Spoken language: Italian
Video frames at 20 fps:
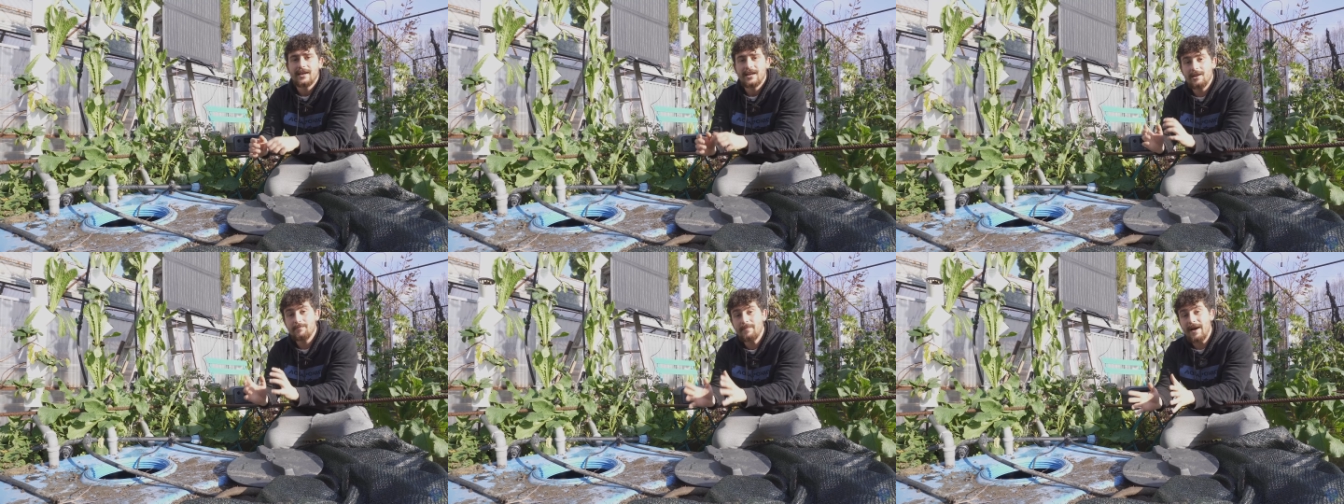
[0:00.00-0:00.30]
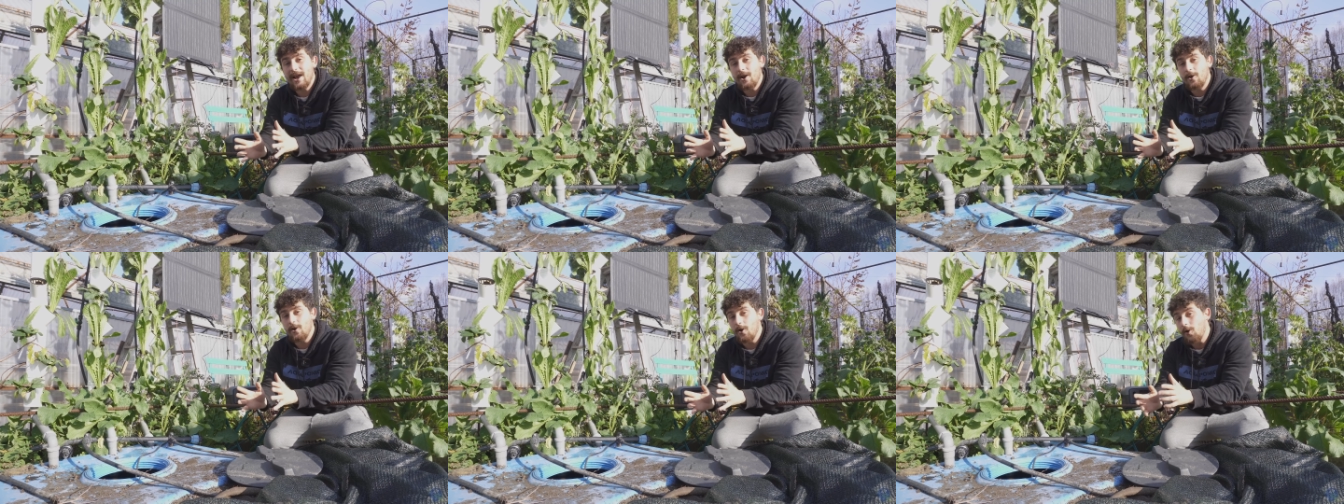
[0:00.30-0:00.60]
Il
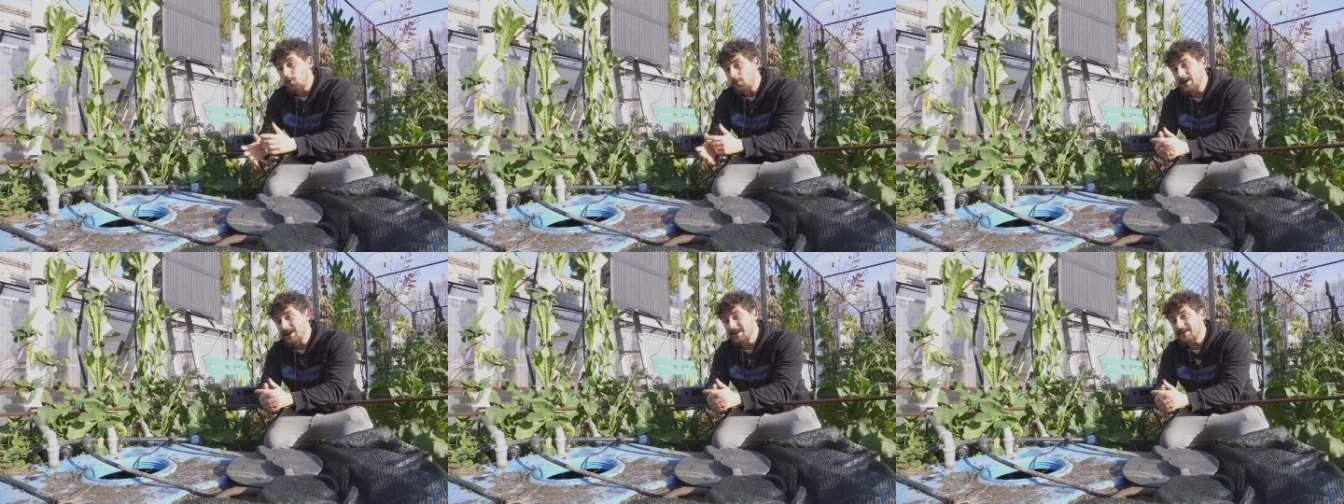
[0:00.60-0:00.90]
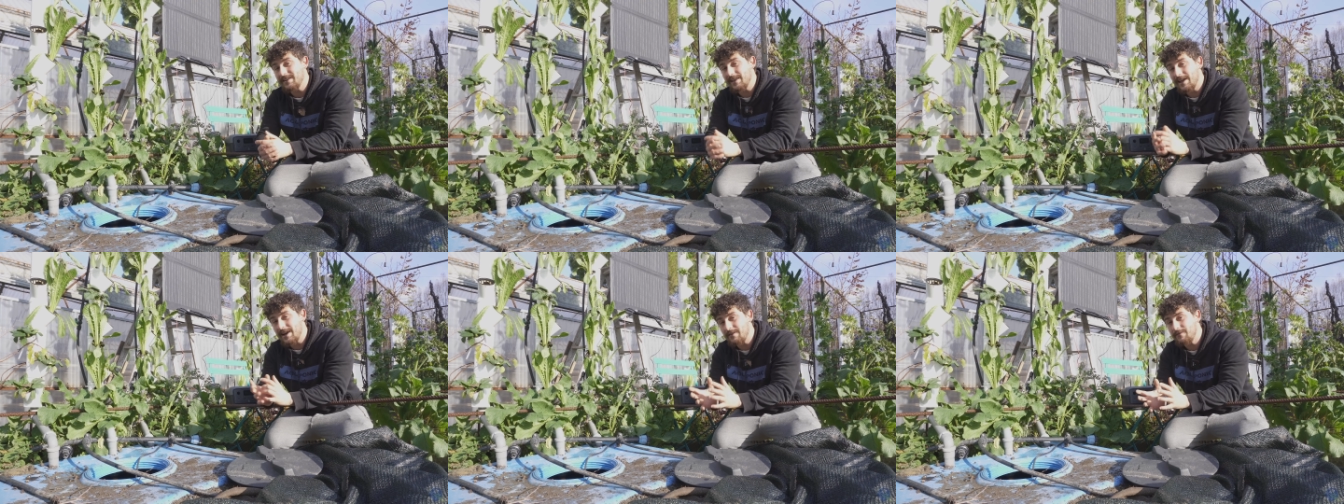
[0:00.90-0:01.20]
bello
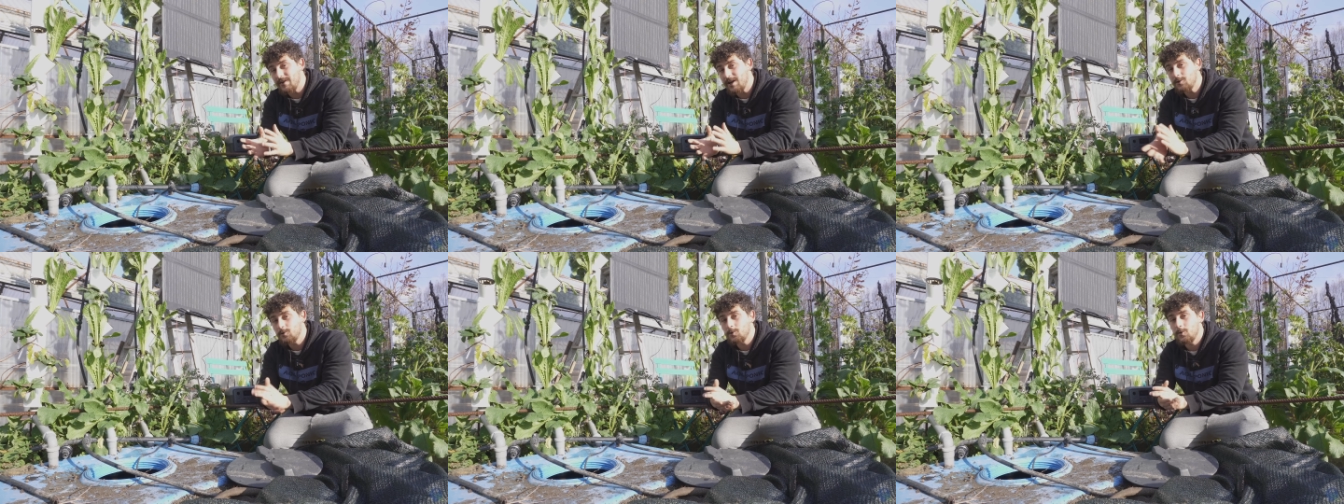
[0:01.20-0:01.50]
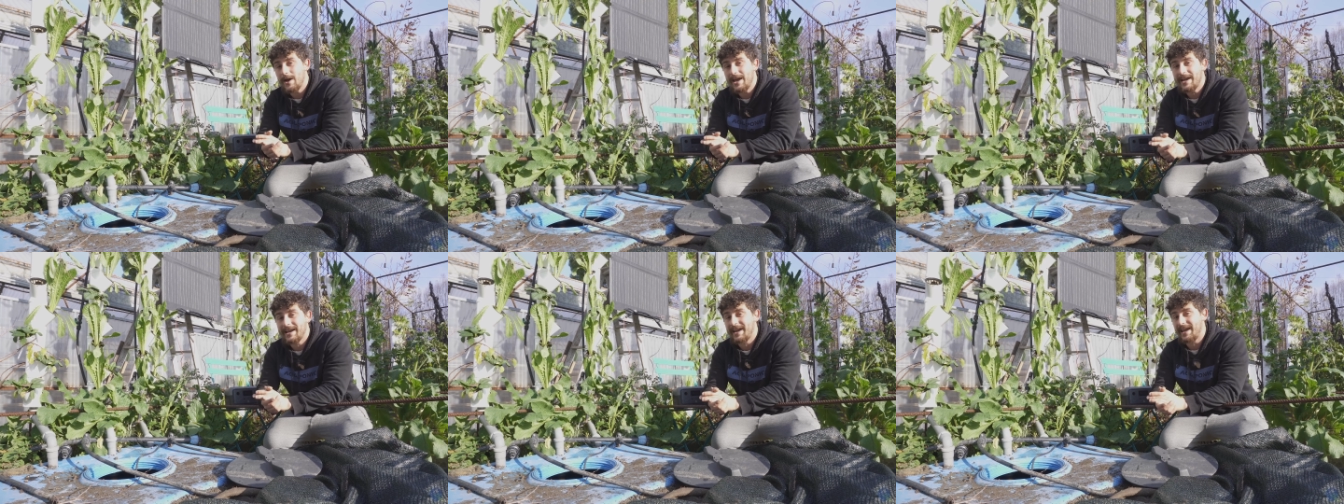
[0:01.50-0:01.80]
quindi del River
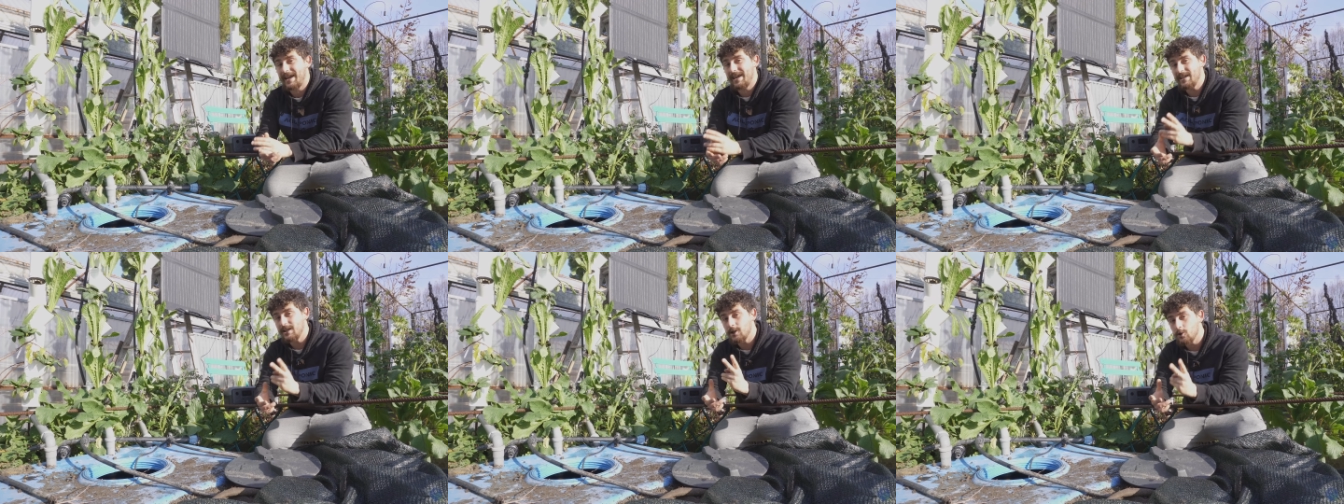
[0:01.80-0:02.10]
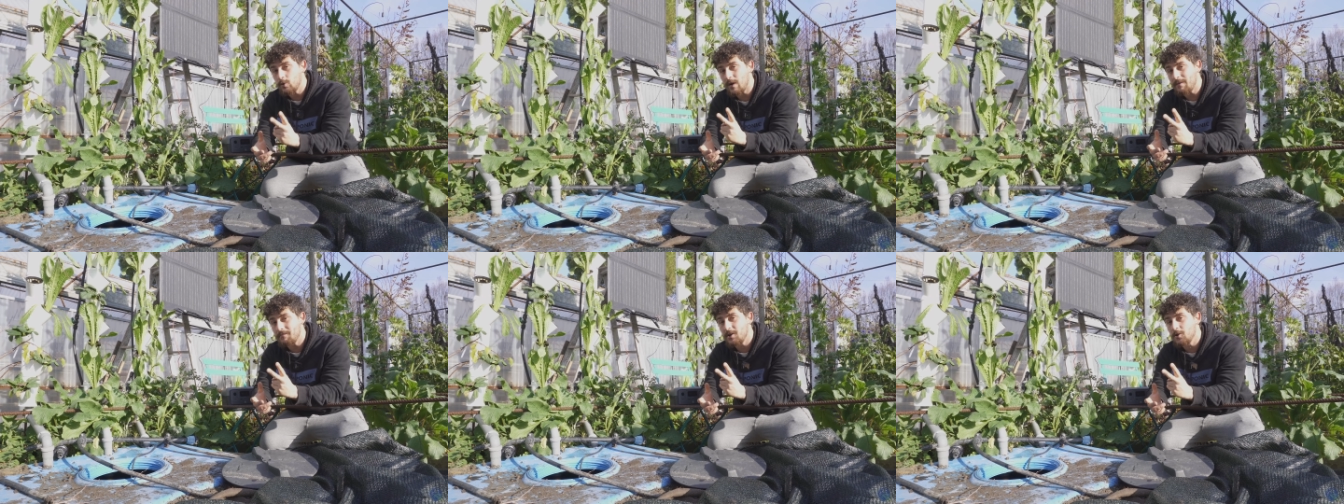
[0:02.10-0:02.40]
2 è che
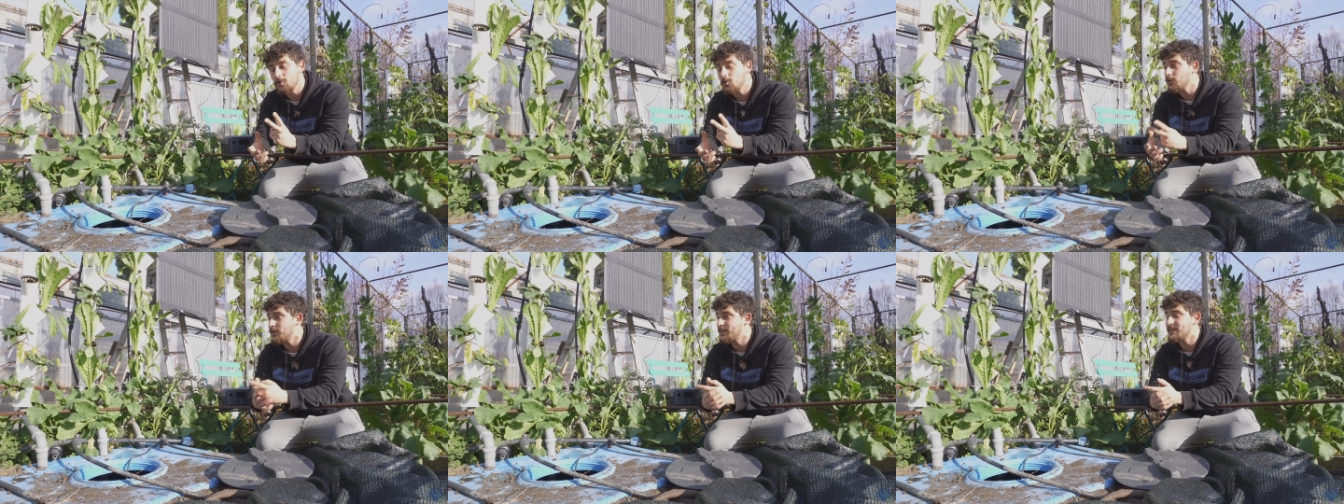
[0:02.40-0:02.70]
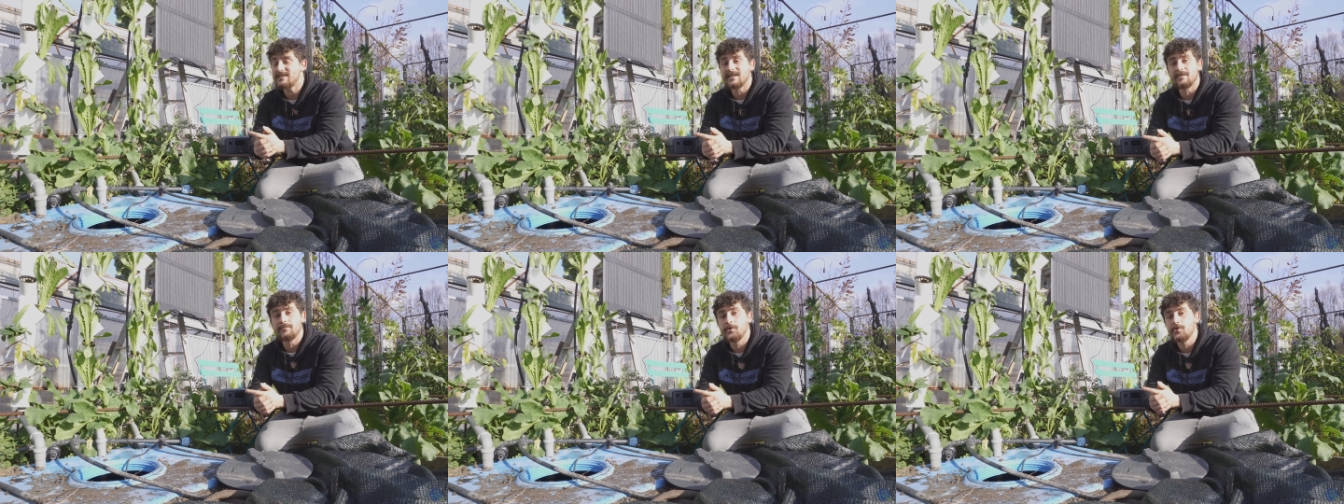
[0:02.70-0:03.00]
in due
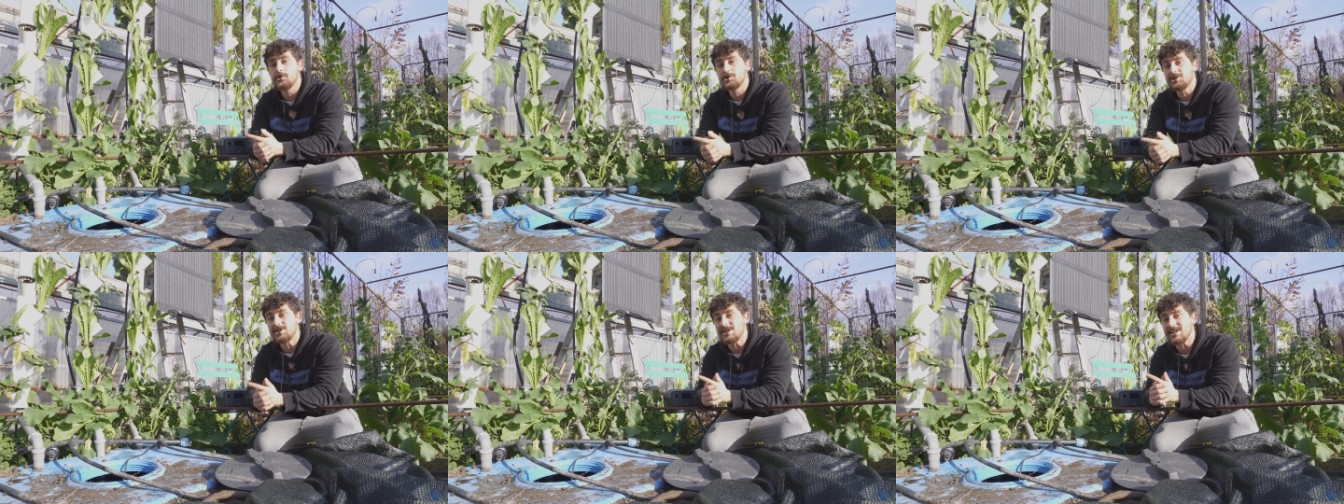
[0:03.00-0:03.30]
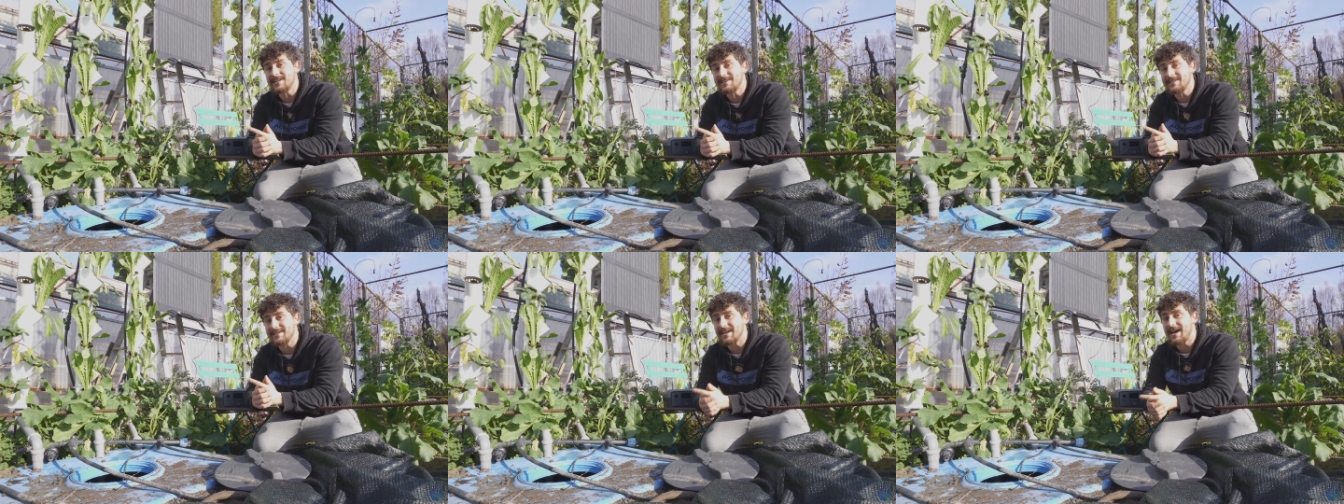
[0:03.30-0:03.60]
minuti siamo
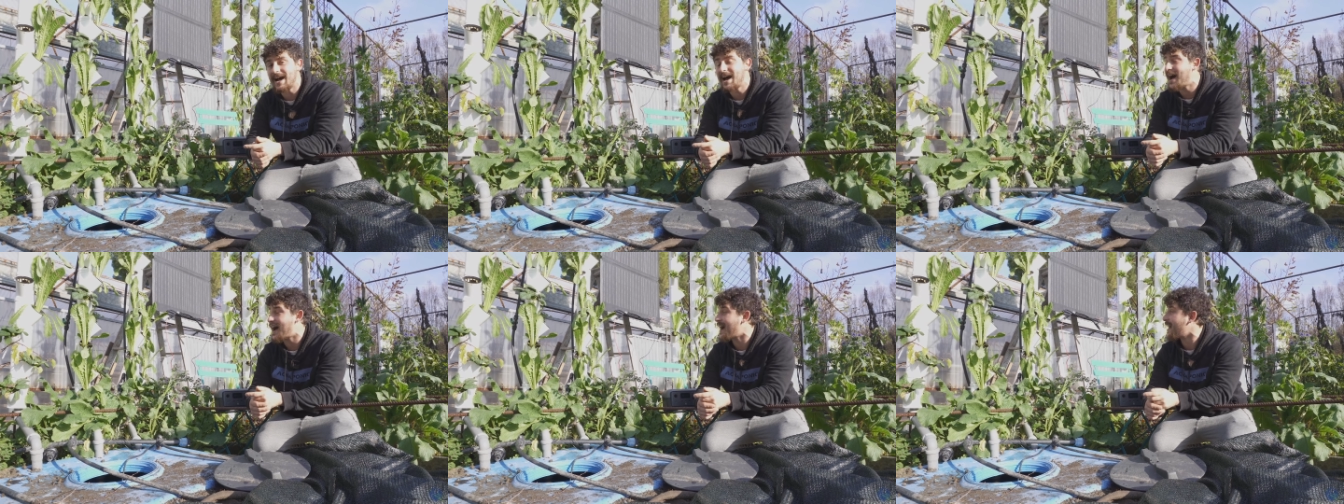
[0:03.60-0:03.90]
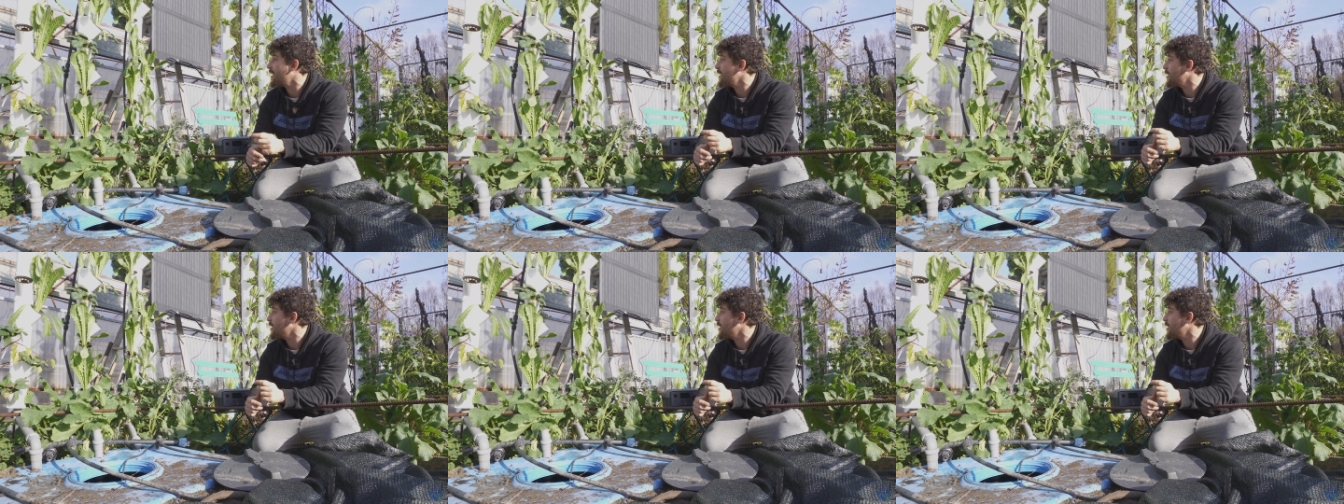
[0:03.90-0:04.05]
riusciti a